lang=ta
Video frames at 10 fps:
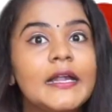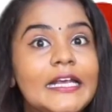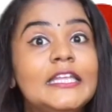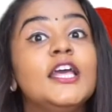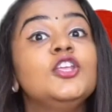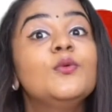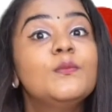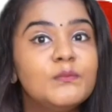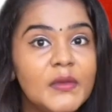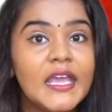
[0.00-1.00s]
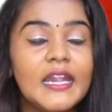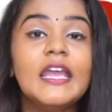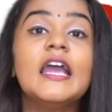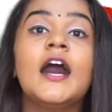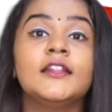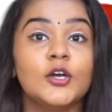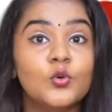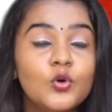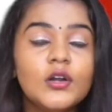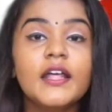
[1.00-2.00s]
பட் இதையும் மீறி அந்த
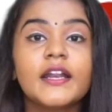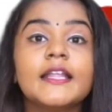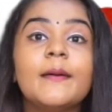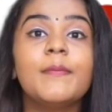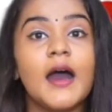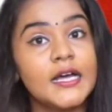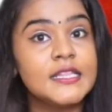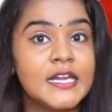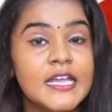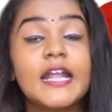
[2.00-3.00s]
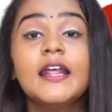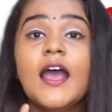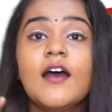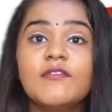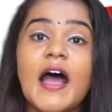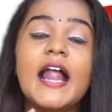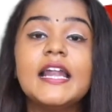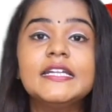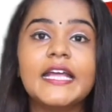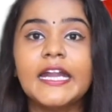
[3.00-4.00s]
ஊர்ல இருந்த பாதரியர்
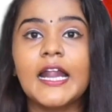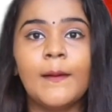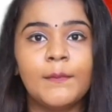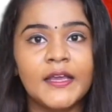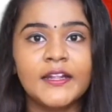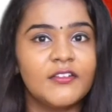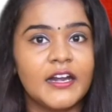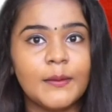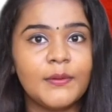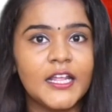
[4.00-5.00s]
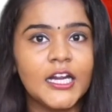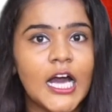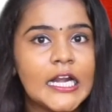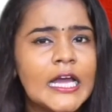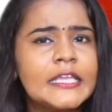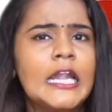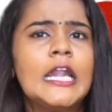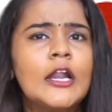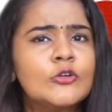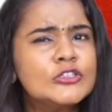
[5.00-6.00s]
வேலண்டைன் அப்படிங்கிறவர் என்ன பண்ணியிருக்காருன்னா
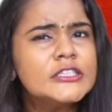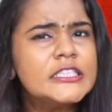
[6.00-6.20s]
எல்லாருக்கும்